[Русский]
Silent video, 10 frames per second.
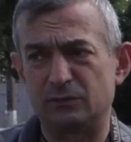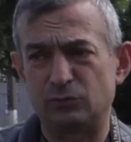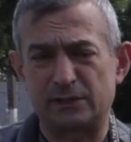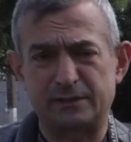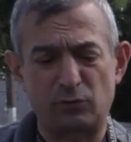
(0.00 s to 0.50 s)

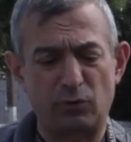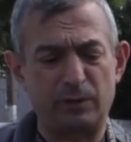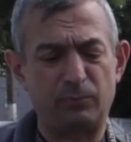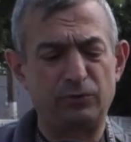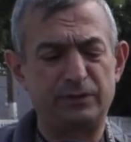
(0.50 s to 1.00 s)
участок
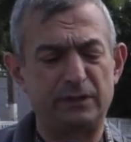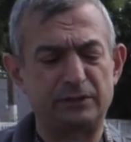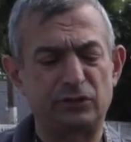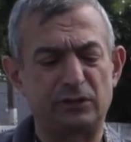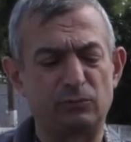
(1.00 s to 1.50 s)
дороги будет
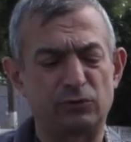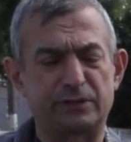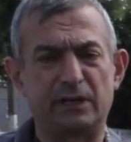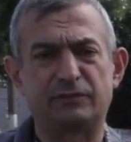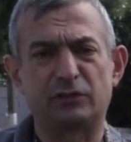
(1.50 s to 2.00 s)
делать
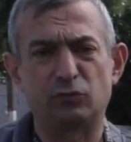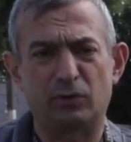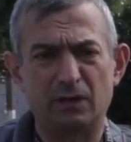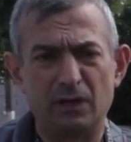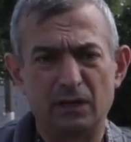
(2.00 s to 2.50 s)
Черноморский
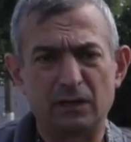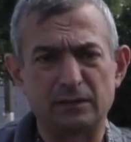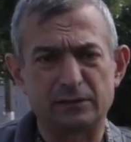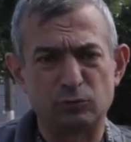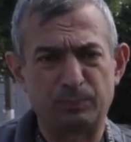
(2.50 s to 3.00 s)
автодор,
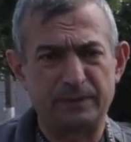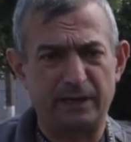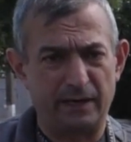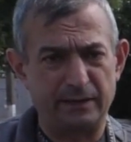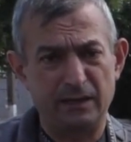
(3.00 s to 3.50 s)
как на
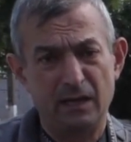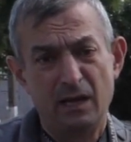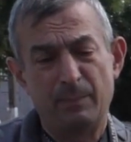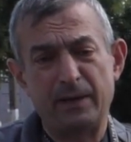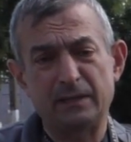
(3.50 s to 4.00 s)
субподряде.
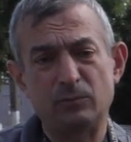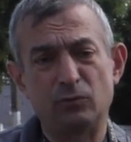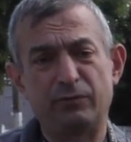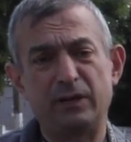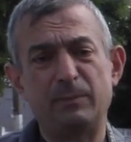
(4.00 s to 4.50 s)

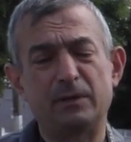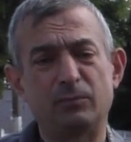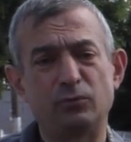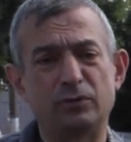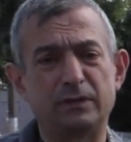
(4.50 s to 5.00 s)
Поэтому временно
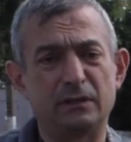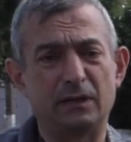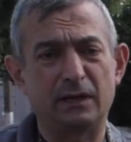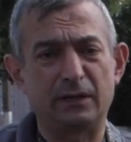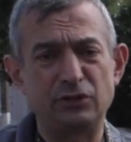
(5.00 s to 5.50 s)
будут э,
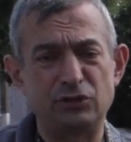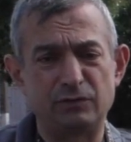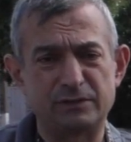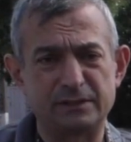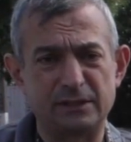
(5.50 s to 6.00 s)

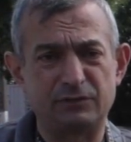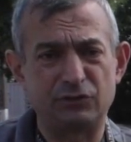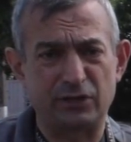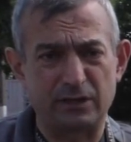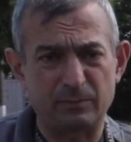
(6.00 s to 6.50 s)
ограничиваться здесь
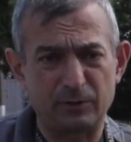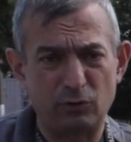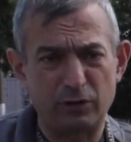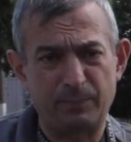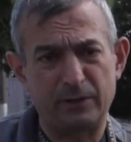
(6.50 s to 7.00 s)
движением по
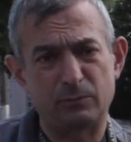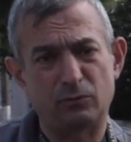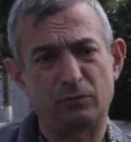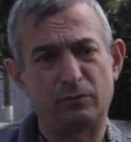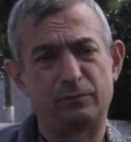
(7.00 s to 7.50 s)
дороге,
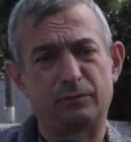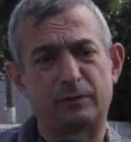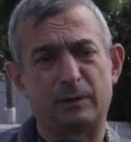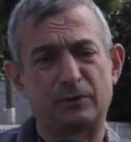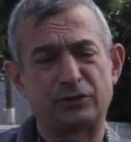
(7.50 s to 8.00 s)
поэтому
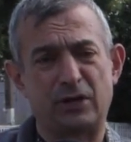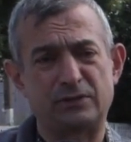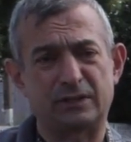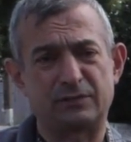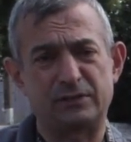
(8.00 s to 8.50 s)

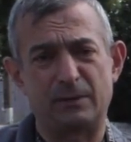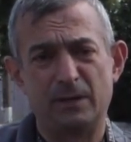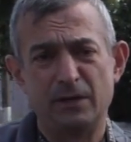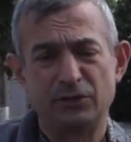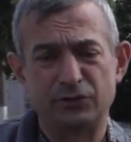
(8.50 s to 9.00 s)
обращаются ко всем
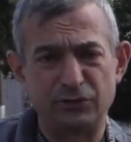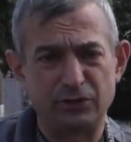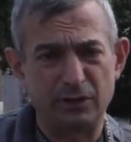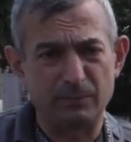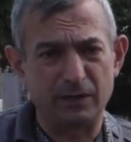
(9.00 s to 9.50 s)

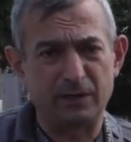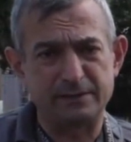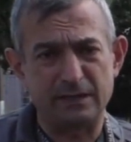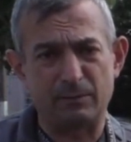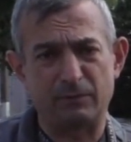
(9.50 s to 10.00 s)
жителям и
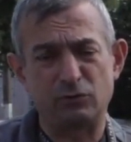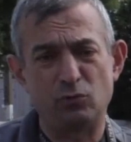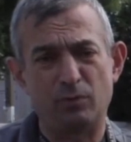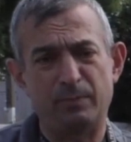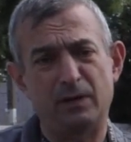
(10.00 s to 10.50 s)
гостям
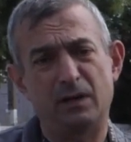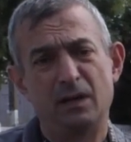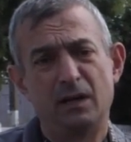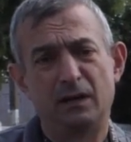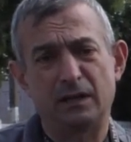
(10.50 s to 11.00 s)
Авидиополя
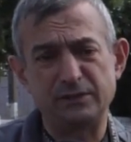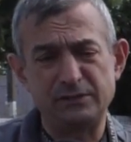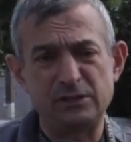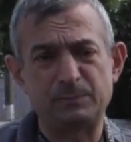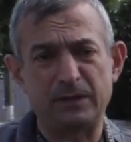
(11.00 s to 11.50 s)
э,
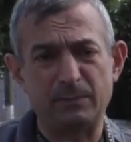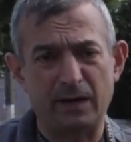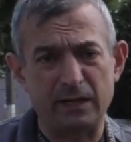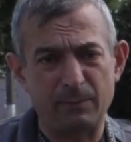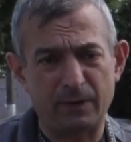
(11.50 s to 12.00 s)
отнестись с
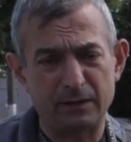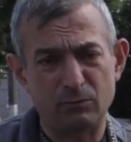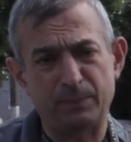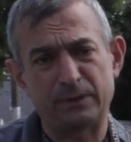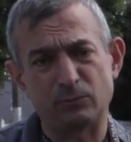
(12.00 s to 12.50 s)
пониманием к
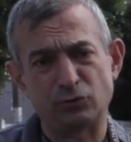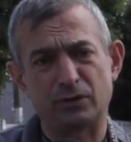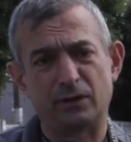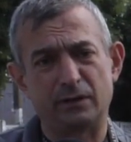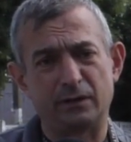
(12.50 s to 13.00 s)
этому, потому
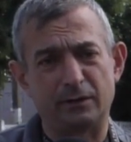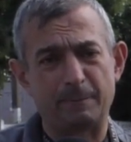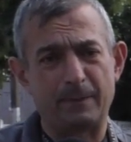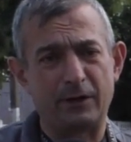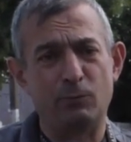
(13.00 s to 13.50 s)
что э,
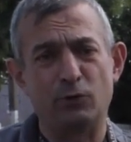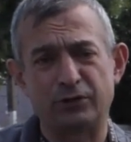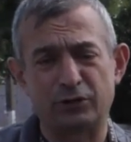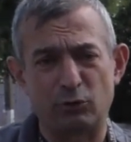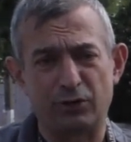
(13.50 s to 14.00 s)

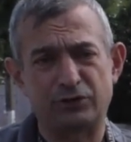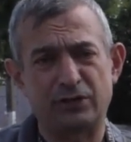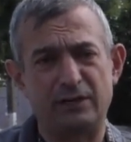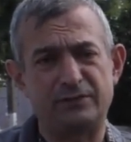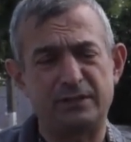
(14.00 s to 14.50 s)
ремонта дороги
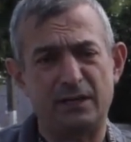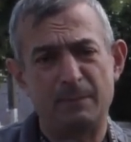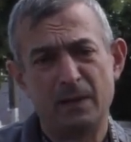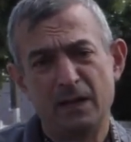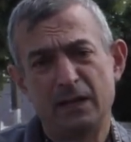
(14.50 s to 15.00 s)
ждали все,
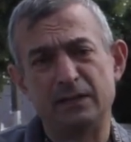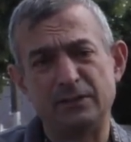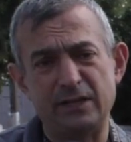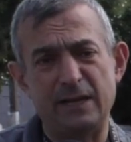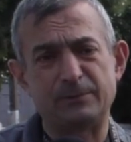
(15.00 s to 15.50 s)
и
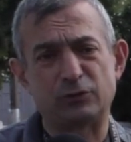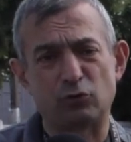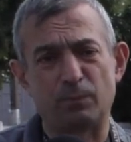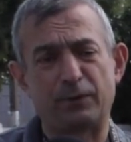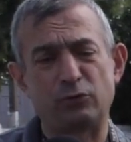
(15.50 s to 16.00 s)
надеемся,
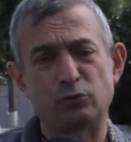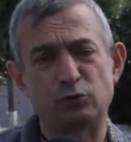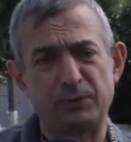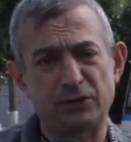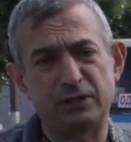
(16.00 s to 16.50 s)
что он пройдет
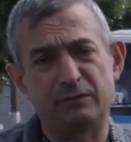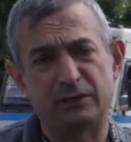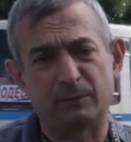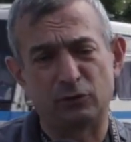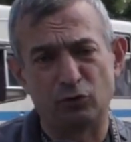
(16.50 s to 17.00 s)
успешно, и в
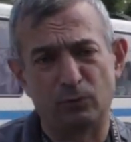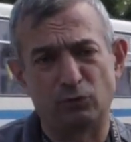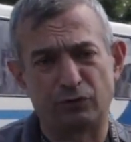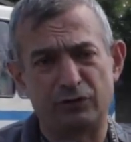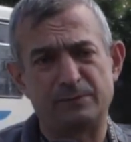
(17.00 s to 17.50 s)
этом году мы
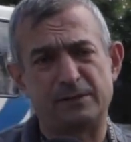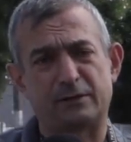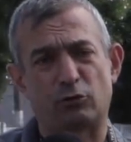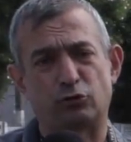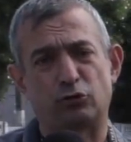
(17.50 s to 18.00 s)
уже видим здесь
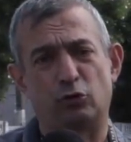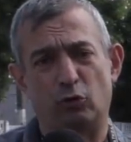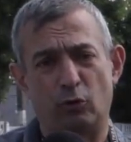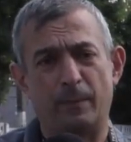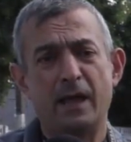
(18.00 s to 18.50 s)
хорошую
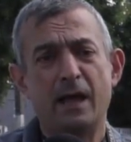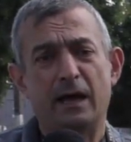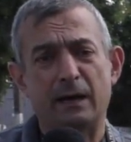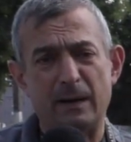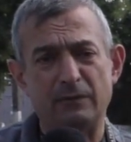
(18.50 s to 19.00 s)
дорогу.
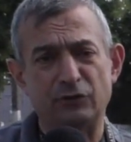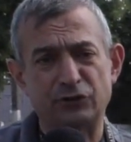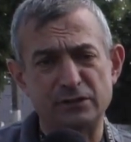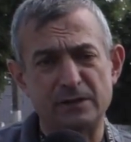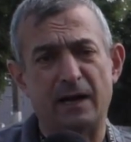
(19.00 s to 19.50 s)
Роман
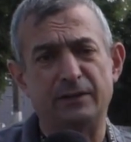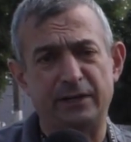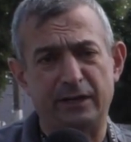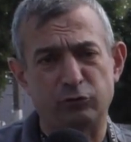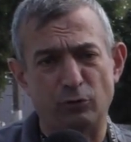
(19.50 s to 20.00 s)
Вашиница,
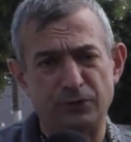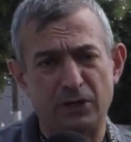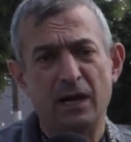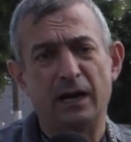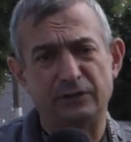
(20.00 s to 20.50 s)
Андрей
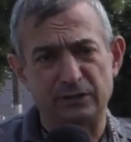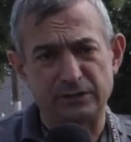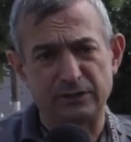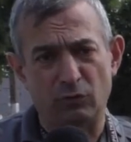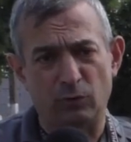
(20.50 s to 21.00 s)
Хлопчик,
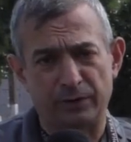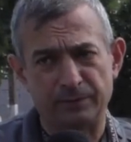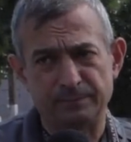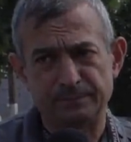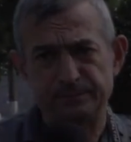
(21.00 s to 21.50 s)
Альтернатива Орг.